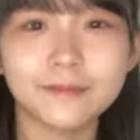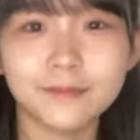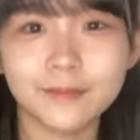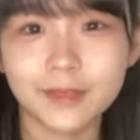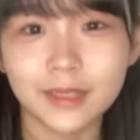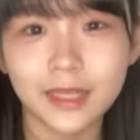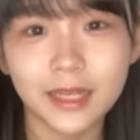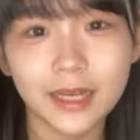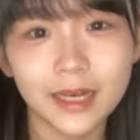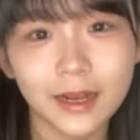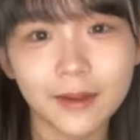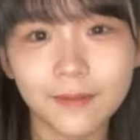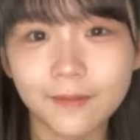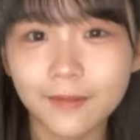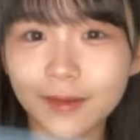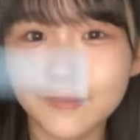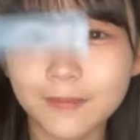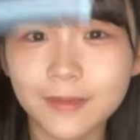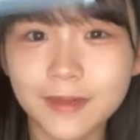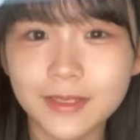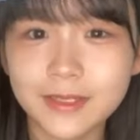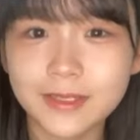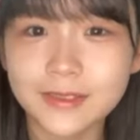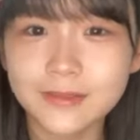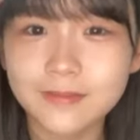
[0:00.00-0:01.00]
みんなで頑張り
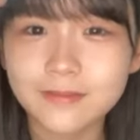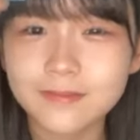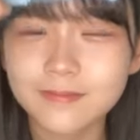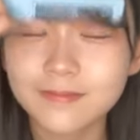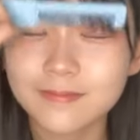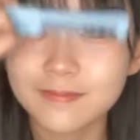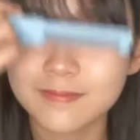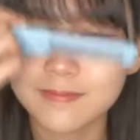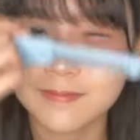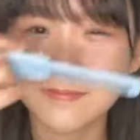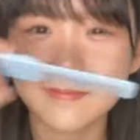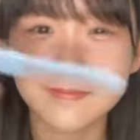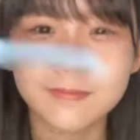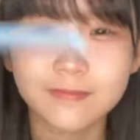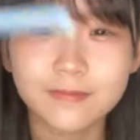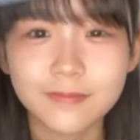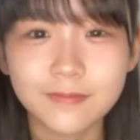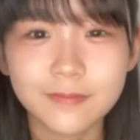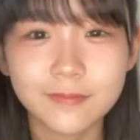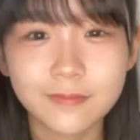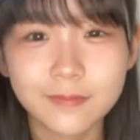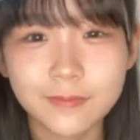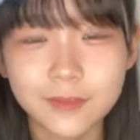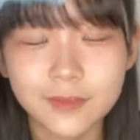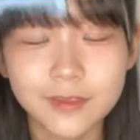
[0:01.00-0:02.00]
ます
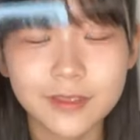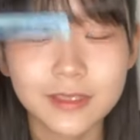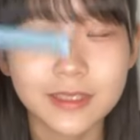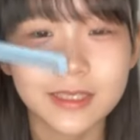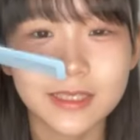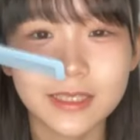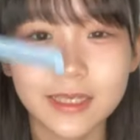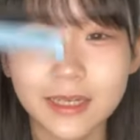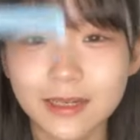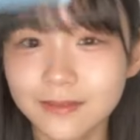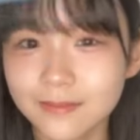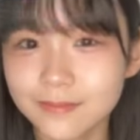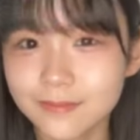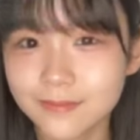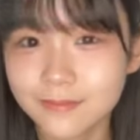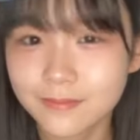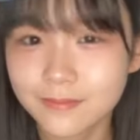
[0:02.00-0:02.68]
串が